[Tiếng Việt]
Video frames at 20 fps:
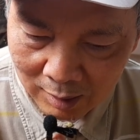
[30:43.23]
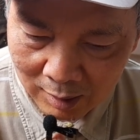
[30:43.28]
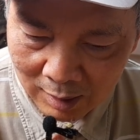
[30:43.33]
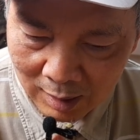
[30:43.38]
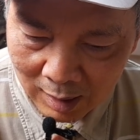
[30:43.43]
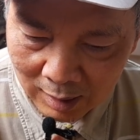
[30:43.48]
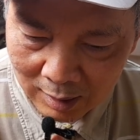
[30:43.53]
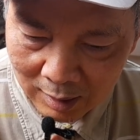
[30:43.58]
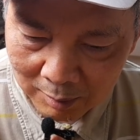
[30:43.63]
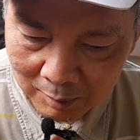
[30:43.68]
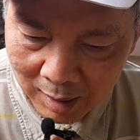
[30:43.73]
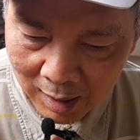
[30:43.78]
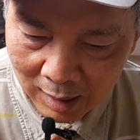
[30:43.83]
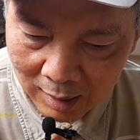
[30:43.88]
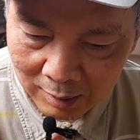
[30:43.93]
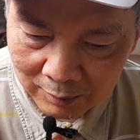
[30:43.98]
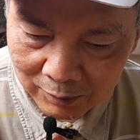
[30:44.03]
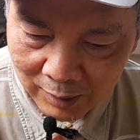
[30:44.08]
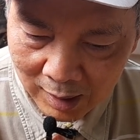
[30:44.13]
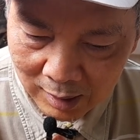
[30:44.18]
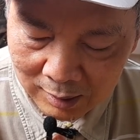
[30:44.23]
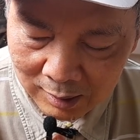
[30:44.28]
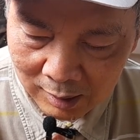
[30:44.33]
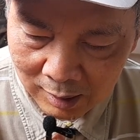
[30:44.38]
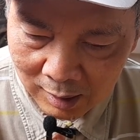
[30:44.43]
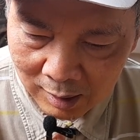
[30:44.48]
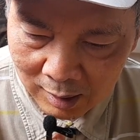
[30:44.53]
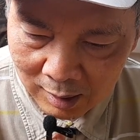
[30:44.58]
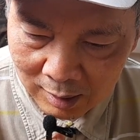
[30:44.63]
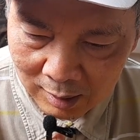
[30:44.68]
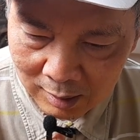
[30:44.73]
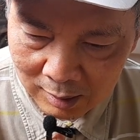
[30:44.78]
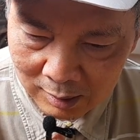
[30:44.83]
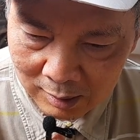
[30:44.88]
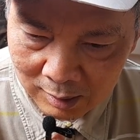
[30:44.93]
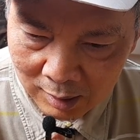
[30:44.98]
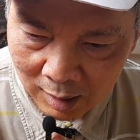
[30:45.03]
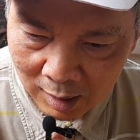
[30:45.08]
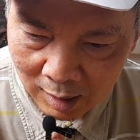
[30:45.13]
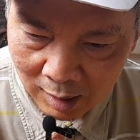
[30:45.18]
là cái bang phát
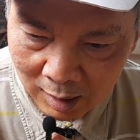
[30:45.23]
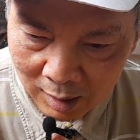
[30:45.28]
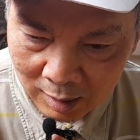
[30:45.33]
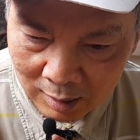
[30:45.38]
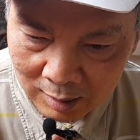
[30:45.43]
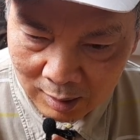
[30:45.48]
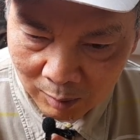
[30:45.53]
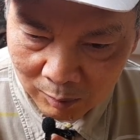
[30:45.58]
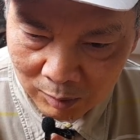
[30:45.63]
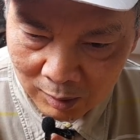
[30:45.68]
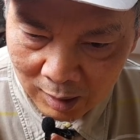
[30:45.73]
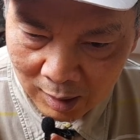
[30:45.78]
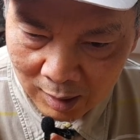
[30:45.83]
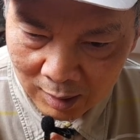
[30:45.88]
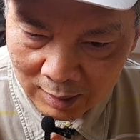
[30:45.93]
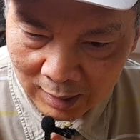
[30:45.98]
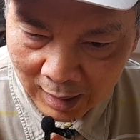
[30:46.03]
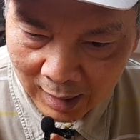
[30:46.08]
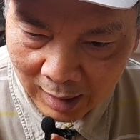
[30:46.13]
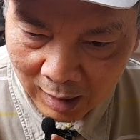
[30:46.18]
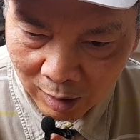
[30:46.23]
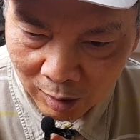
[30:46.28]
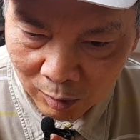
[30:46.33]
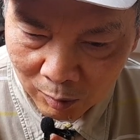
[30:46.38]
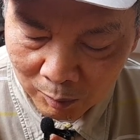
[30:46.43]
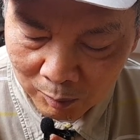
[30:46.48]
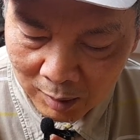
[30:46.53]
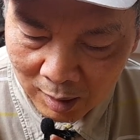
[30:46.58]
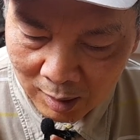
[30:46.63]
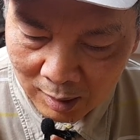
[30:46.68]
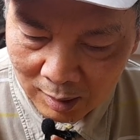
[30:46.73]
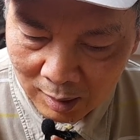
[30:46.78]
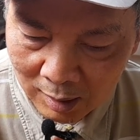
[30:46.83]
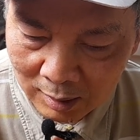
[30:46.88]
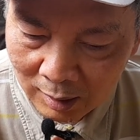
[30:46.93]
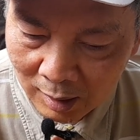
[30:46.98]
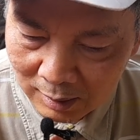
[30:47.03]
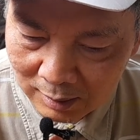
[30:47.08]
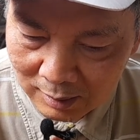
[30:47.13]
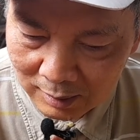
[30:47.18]
triển về công nghệ cao mới ở
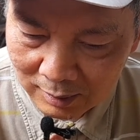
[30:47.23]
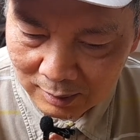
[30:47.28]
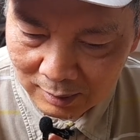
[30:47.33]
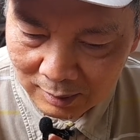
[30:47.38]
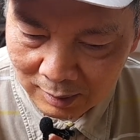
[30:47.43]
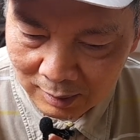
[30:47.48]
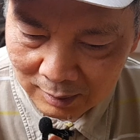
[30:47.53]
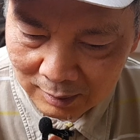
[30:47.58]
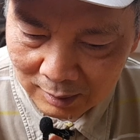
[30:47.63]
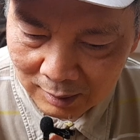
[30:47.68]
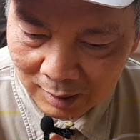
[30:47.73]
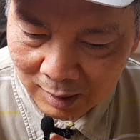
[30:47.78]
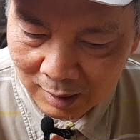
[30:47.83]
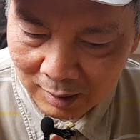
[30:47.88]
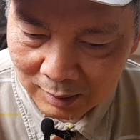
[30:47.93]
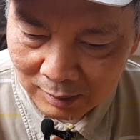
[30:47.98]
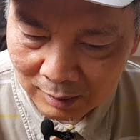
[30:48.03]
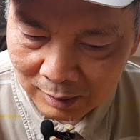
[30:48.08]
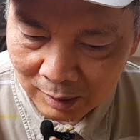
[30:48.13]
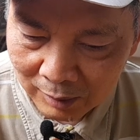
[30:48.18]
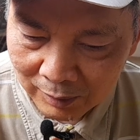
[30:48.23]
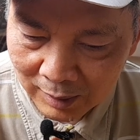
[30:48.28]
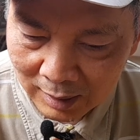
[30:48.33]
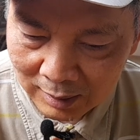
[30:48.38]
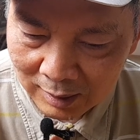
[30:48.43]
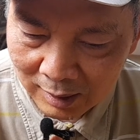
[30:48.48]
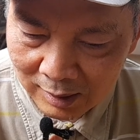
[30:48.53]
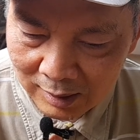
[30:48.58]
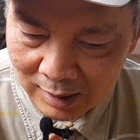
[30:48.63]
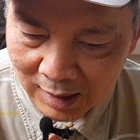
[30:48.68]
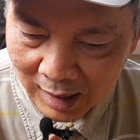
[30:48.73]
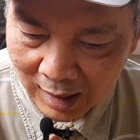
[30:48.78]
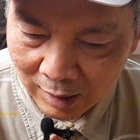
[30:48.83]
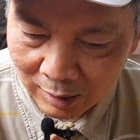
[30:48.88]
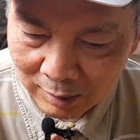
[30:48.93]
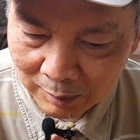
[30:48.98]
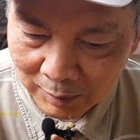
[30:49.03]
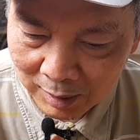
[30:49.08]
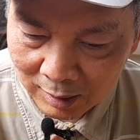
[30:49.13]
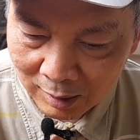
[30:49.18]
Đức đó, nó phát triển
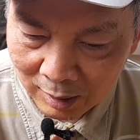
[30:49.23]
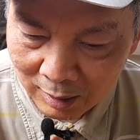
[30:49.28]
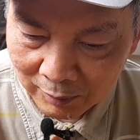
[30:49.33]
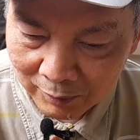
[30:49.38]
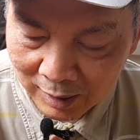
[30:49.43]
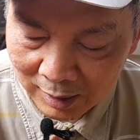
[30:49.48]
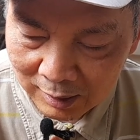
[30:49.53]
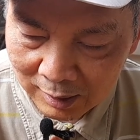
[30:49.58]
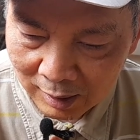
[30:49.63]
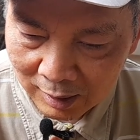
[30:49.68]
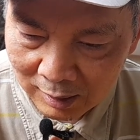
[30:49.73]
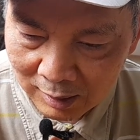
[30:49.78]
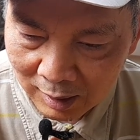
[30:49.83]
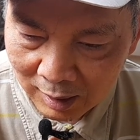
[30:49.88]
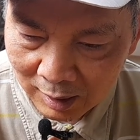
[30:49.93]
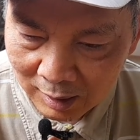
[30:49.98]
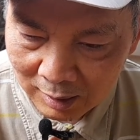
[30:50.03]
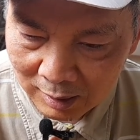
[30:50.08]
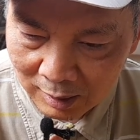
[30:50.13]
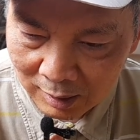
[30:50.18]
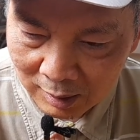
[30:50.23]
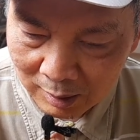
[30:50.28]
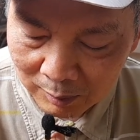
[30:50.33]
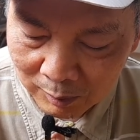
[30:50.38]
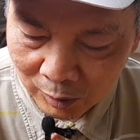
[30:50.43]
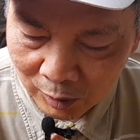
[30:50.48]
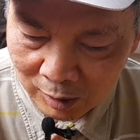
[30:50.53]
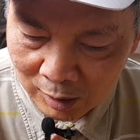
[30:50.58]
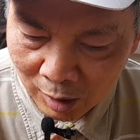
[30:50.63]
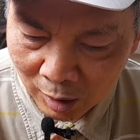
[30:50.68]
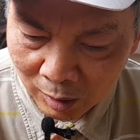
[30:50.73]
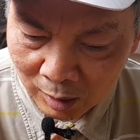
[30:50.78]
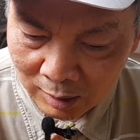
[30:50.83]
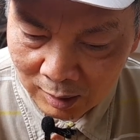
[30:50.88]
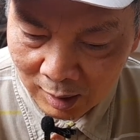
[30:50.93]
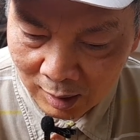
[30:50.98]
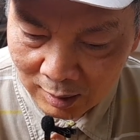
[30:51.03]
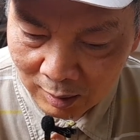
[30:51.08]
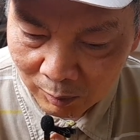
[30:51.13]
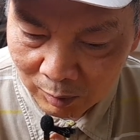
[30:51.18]
sao nhưng mà nó là phát triển về mũi nhọn
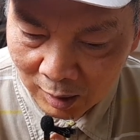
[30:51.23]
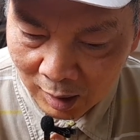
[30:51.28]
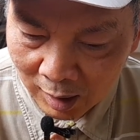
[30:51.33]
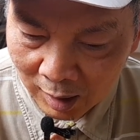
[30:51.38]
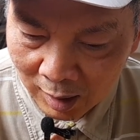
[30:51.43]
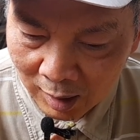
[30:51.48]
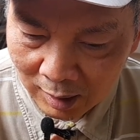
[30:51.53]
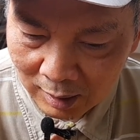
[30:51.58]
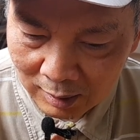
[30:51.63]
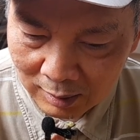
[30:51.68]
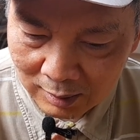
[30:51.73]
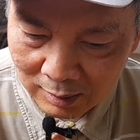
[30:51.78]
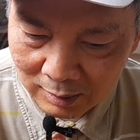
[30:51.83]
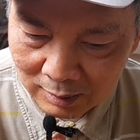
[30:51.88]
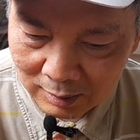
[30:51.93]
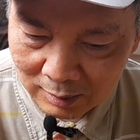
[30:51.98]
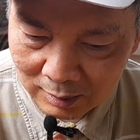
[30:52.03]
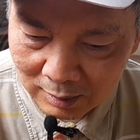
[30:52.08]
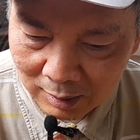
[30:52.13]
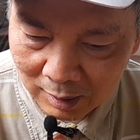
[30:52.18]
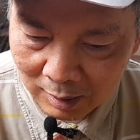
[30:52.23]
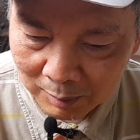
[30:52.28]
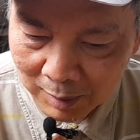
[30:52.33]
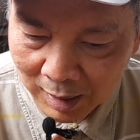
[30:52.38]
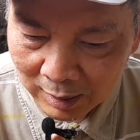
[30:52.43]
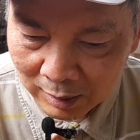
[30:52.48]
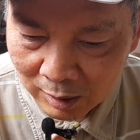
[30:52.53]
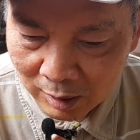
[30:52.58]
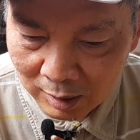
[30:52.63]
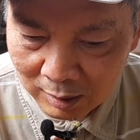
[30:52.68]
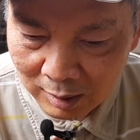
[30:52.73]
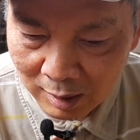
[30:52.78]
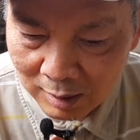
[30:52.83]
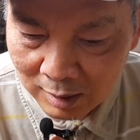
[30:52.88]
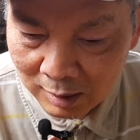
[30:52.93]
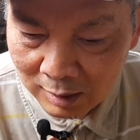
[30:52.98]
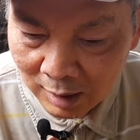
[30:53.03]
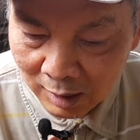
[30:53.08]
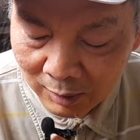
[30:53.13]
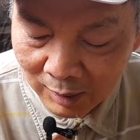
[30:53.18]
về công nghệ ở bang đó rất
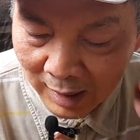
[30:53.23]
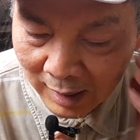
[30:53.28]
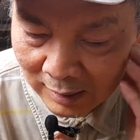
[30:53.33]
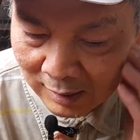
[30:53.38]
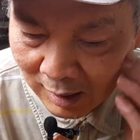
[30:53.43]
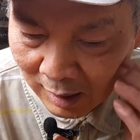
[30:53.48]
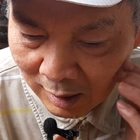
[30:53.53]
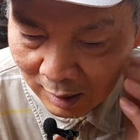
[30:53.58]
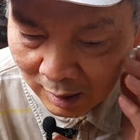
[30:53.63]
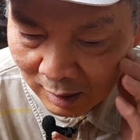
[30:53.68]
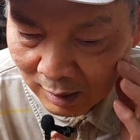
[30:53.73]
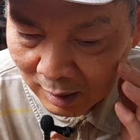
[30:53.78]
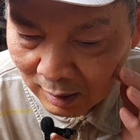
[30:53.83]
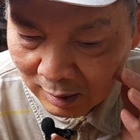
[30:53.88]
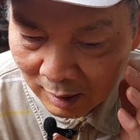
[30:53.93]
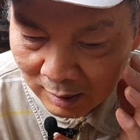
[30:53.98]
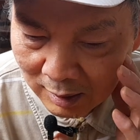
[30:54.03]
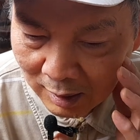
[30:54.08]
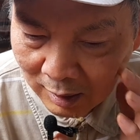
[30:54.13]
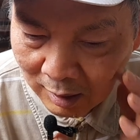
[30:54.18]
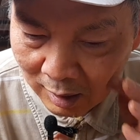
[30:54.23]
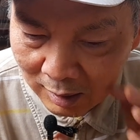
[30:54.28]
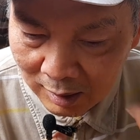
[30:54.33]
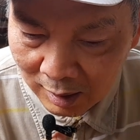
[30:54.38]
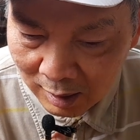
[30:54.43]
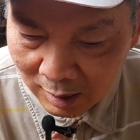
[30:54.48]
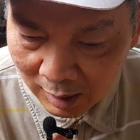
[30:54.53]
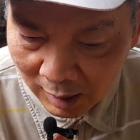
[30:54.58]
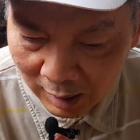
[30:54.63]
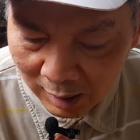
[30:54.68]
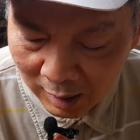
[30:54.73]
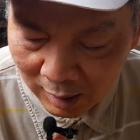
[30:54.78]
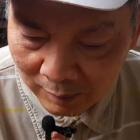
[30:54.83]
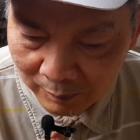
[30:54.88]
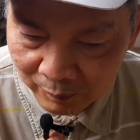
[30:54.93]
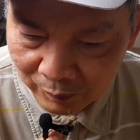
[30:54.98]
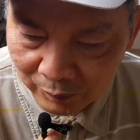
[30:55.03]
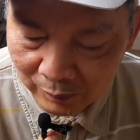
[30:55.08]
có nhiều hãng xe hơi ở Đức ở đó như là